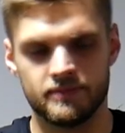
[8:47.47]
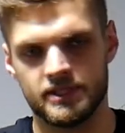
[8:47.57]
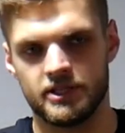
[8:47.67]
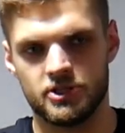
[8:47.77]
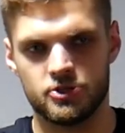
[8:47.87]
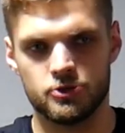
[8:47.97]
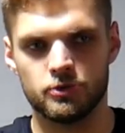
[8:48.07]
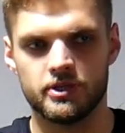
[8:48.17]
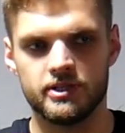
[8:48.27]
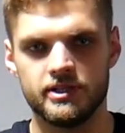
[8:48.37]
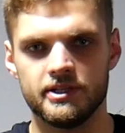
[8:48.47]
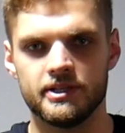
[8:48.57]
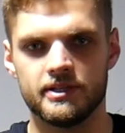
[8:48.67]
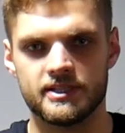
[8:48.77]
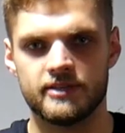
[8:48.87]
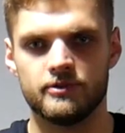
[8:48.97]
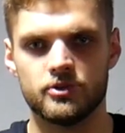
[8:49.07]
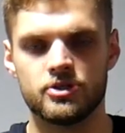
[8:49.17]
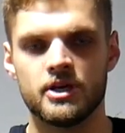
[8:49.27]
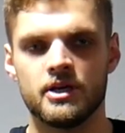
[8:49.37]
z jakiejś sznurki, liny na
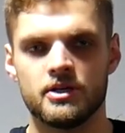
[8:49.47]
zewnątrz,